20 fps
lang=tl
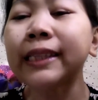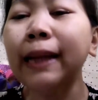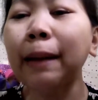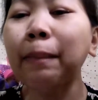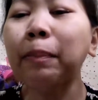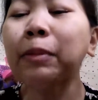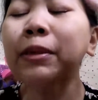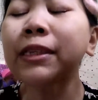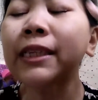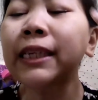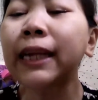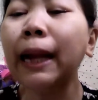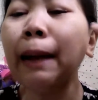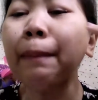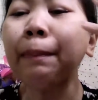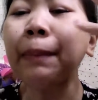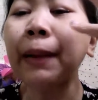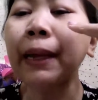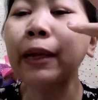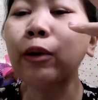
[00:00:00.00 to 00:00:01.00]
Tapos,
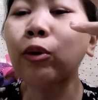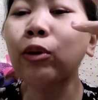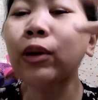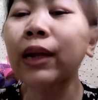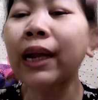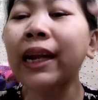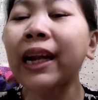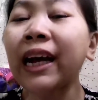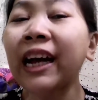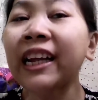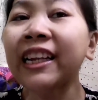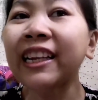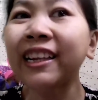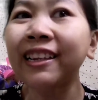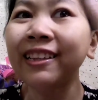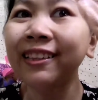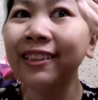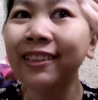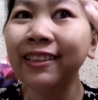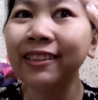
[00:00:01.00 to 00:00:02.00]
ina-apply ko na na,
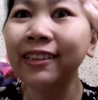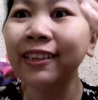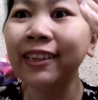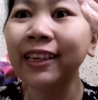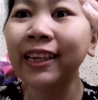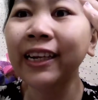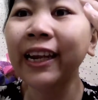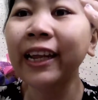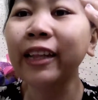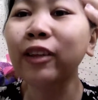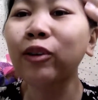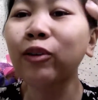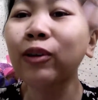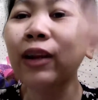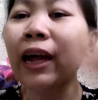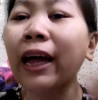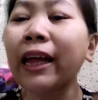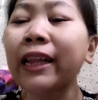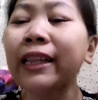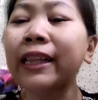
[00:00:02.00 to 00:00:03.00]
kinat
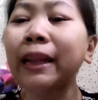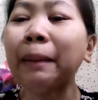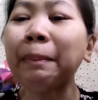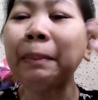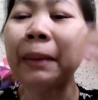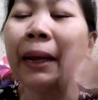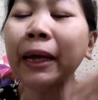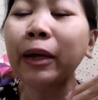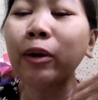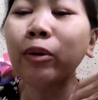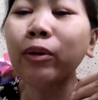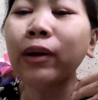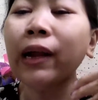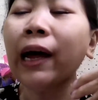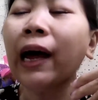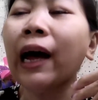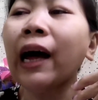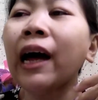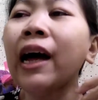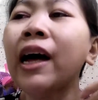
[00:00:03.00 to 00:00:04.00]
ko, na-apply ko
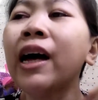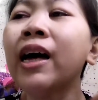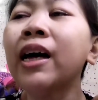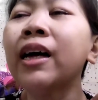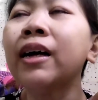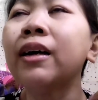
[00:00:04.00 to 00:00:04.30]
na